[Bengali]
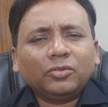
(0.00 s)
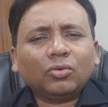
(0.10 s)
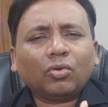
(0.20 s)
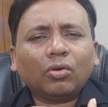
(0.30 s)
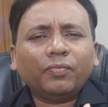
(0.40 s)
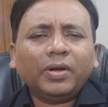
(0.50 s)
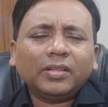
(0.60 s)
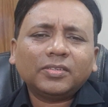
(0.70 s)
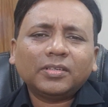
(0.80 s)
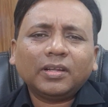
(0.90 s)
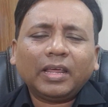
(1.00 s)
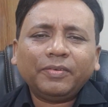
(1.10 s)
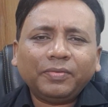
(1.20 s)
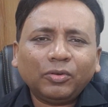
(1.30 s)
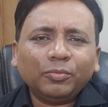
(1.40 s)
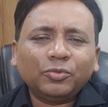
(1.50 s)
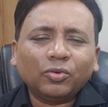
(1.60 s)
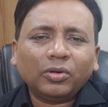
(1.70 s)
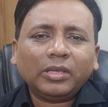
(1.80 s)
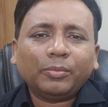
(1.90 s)
সো কনফিডেন্সটা লাইফে খুব
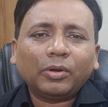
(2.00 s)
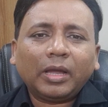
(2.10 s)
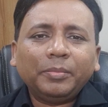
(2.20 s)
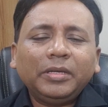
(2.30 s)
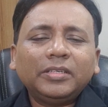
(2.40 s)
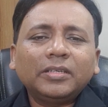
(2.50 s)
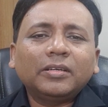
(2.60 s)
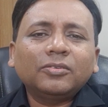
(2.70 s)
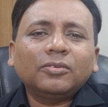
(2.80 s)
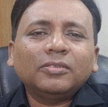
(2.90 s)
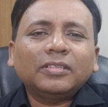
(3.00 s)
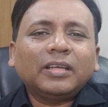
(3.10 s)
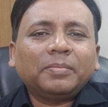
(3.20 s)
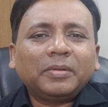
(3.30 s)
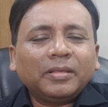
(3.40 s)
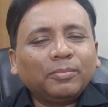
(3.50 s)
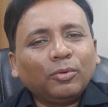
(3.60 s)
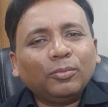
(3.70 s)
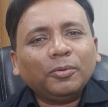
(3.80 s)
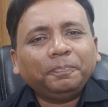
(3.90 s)
জরুরি এবং আমি সেটার জন্য যেটা আপনাদের
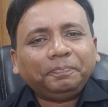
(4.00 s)
বলবো